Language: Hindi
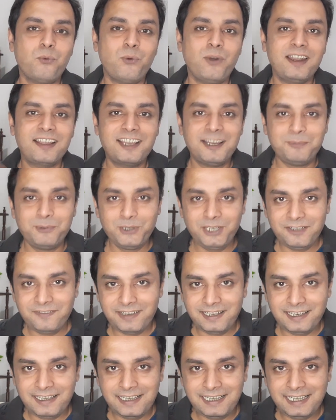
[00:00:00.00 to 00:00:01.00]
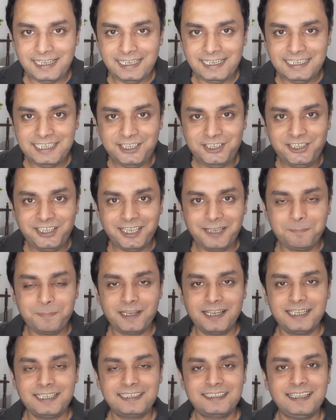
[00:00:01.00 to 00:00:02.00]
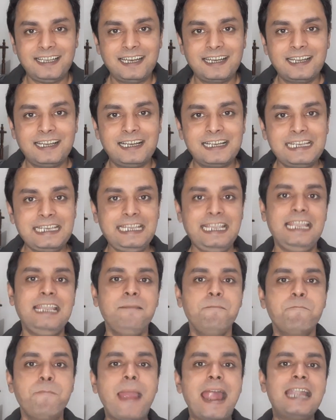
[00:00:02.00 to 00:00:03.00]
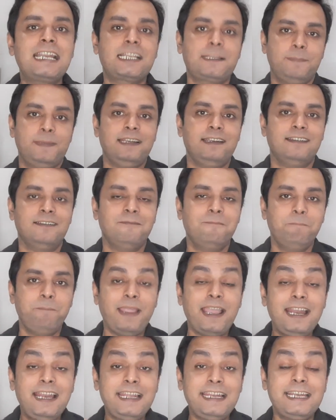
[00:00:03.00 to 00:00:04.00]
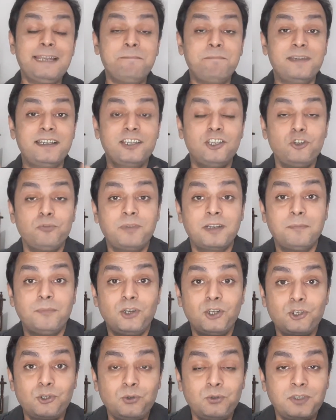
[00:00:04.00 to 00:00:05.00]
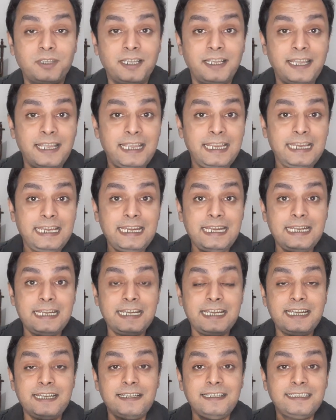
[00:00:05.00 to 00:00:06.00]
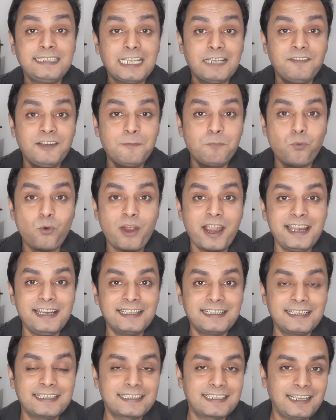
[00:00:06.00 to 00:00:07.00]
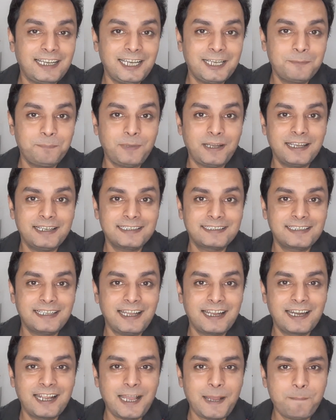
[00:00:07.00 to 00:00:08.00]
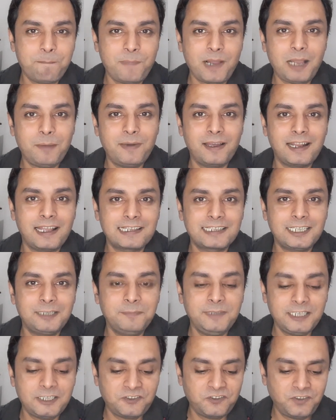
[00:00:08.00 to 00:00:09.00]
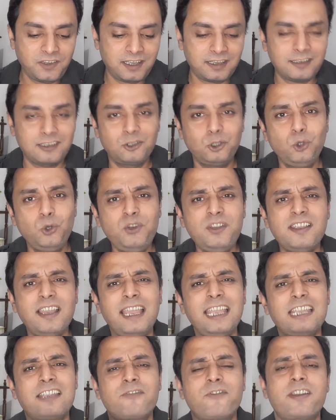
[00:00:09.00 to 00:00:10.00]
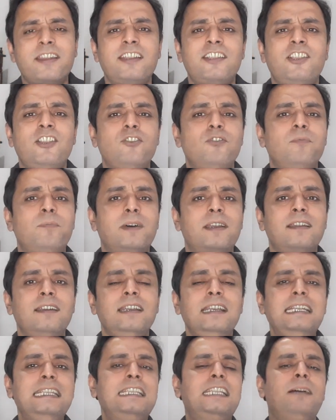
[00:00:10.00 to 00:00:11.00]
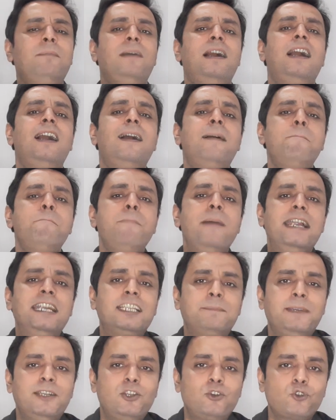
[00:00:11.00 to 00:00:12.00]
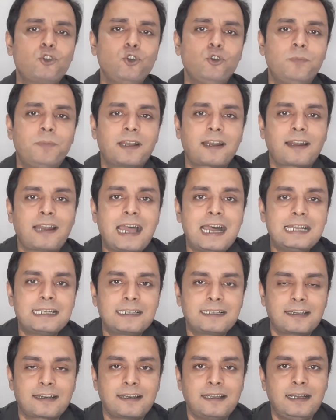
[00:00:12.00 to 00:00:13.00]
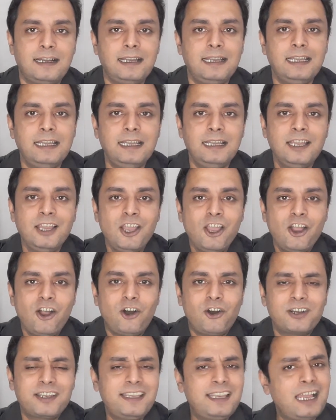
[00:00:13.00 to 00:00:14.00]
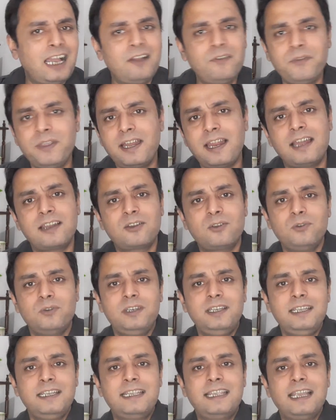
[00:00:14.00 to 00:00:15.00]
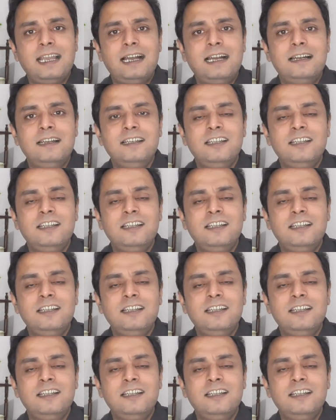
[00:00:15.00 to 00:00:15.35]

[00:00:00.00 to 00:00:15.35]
वर्ल्ड कप होने वाला है ये पाकिस्तान का किंग बैट्समैन पहले नंबर के ऊपर मौजूद है 887 पॉइंट्स के साथ पाकिस्तान का बाबर आजम इस वक्त दुनिया क्रिकेट के ऊपर तमाम बैट्समैनों के ऊपर राज कर रहा है और क्या विराट कोहली क्या